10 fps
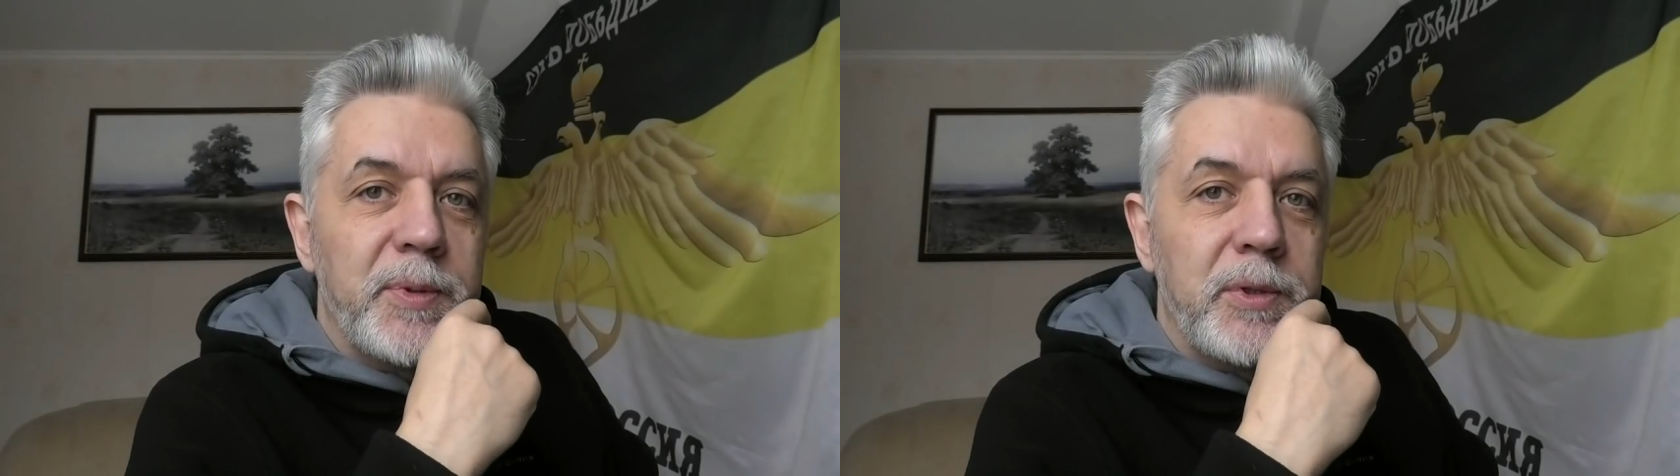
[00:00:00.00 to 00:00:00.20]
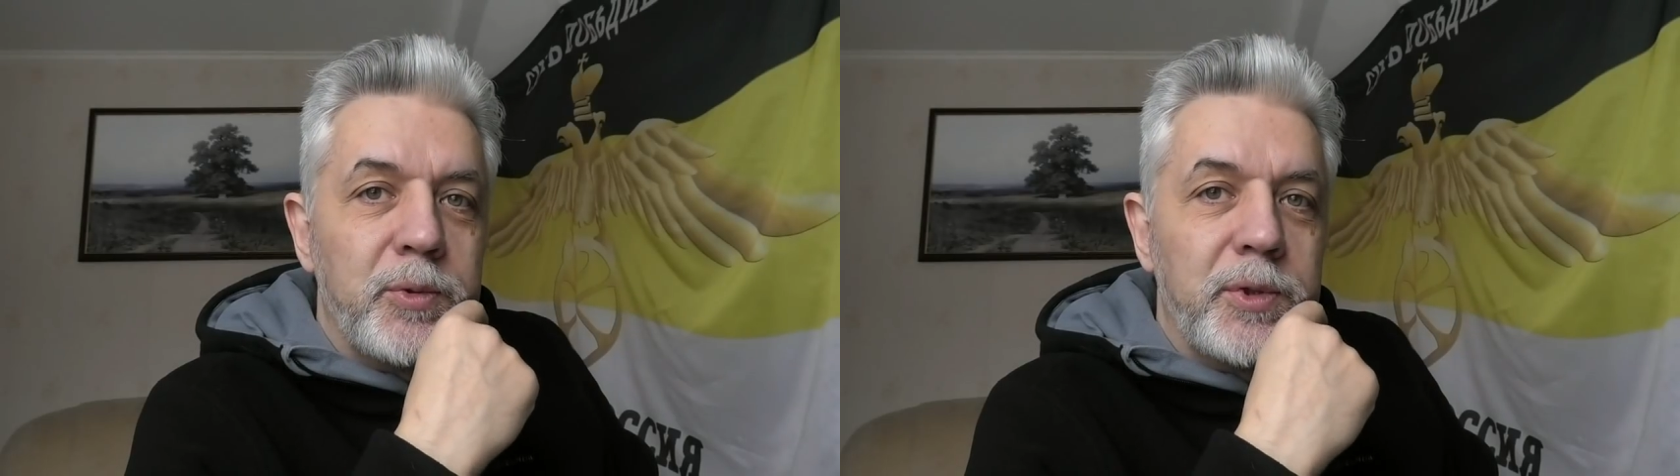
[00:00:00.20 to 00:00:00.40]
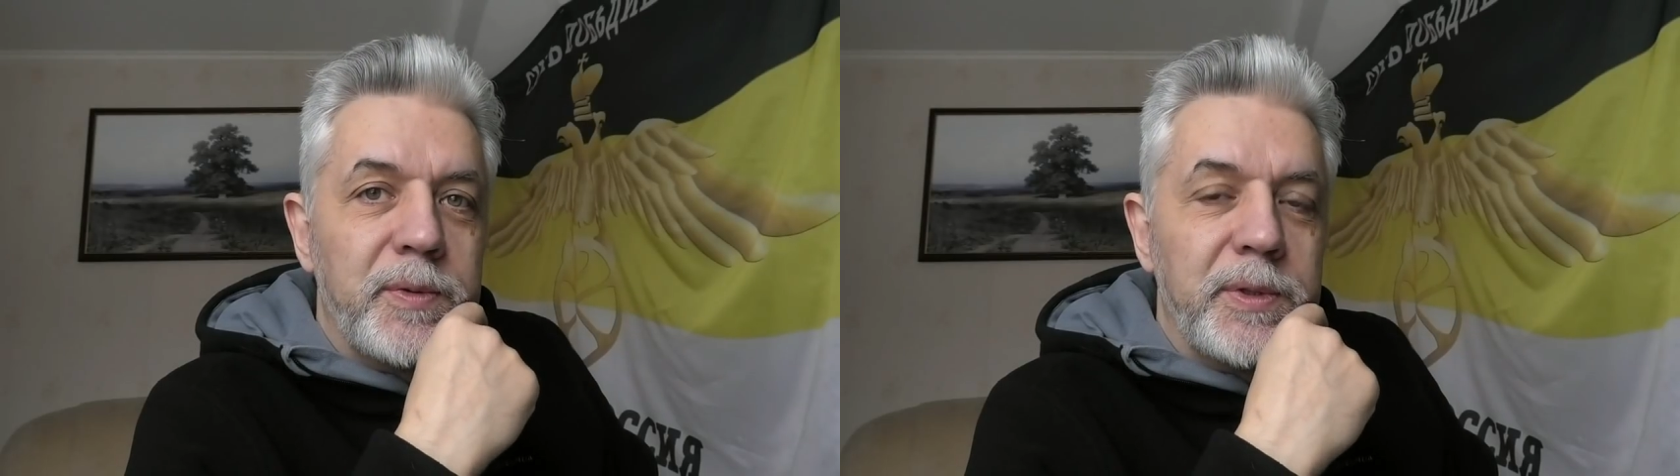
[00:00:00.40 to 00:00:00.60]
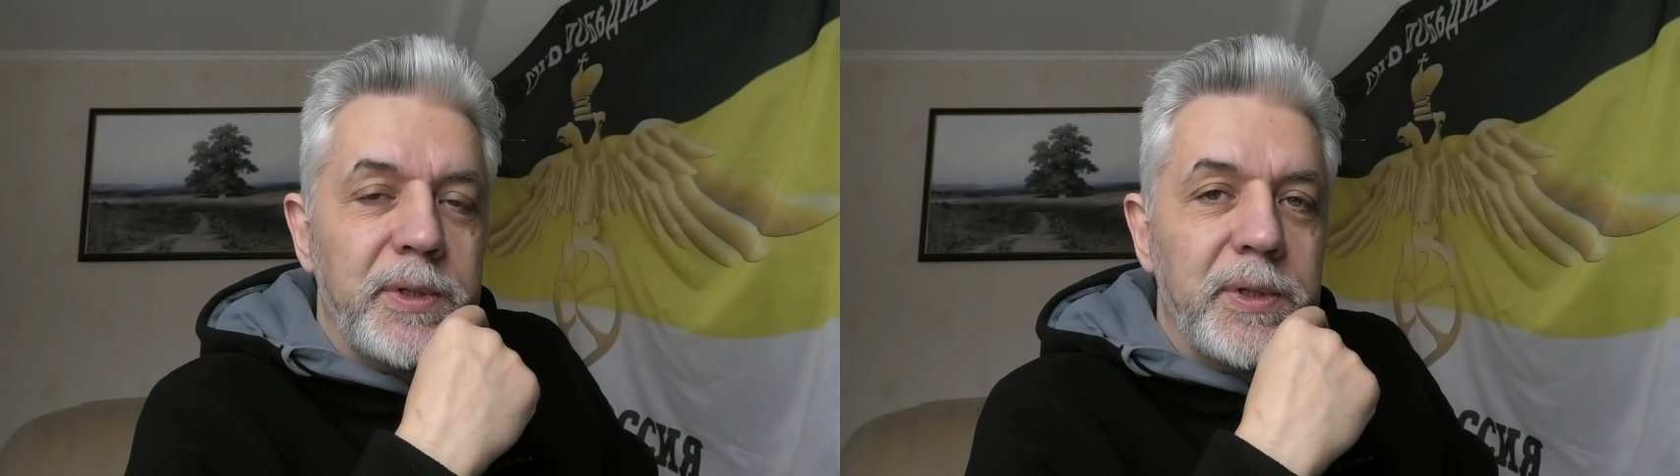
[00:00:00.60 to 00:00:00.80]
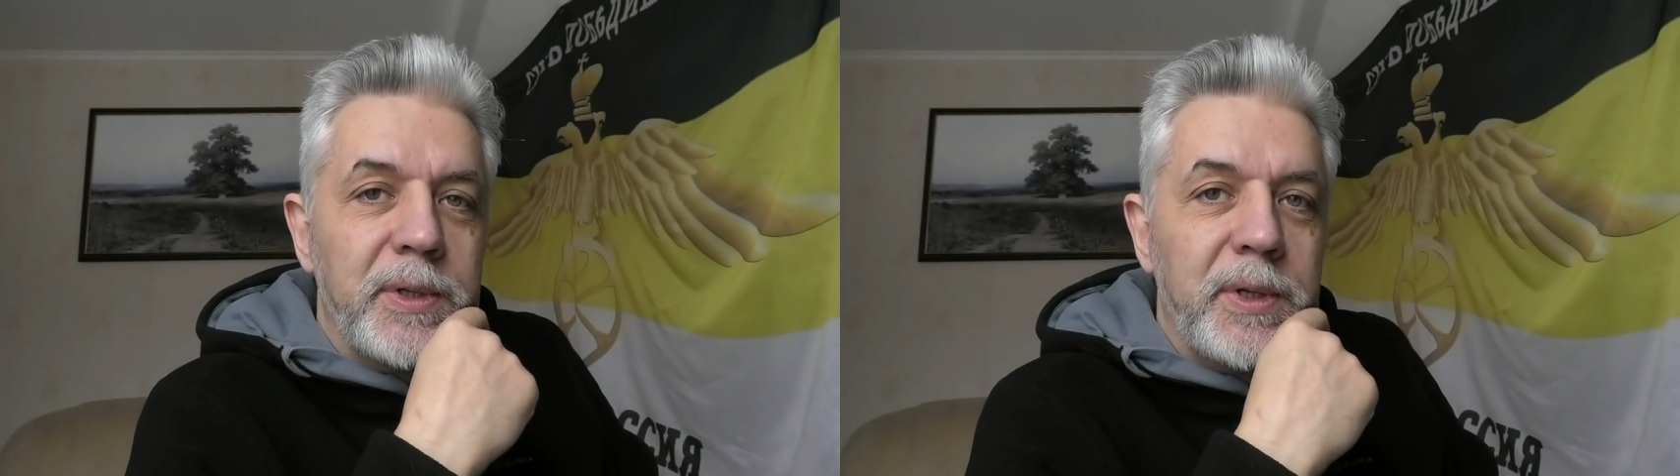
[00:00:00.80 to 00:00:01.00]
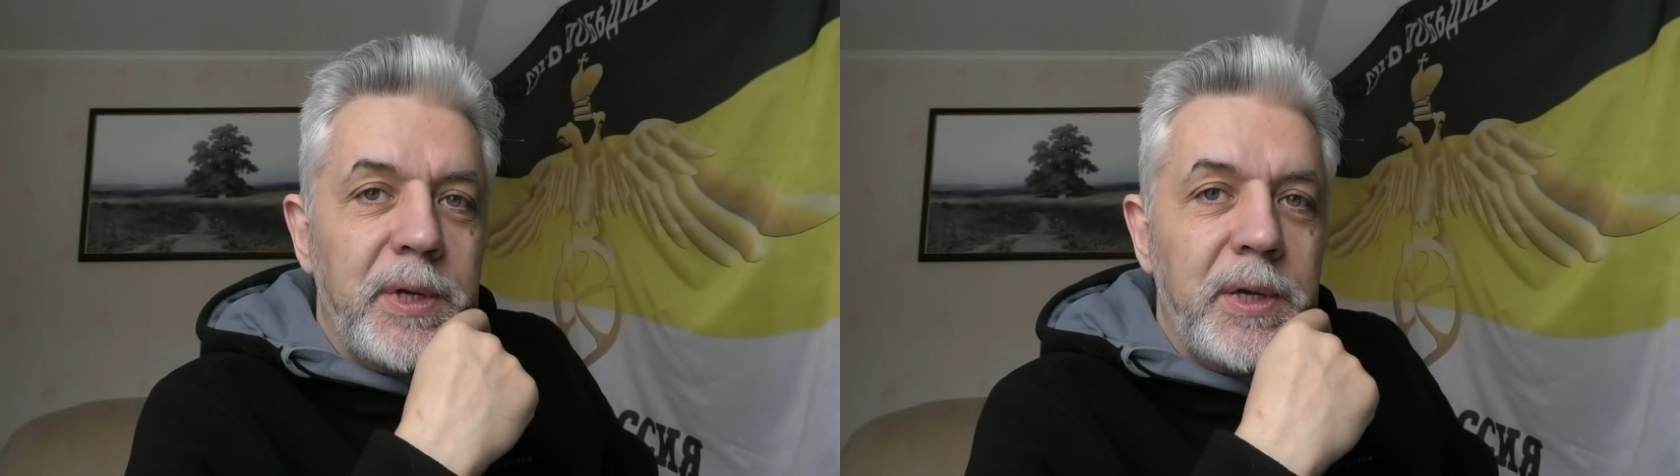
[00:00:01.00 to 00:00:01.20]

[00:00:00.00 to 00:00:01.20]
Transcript: обслуживания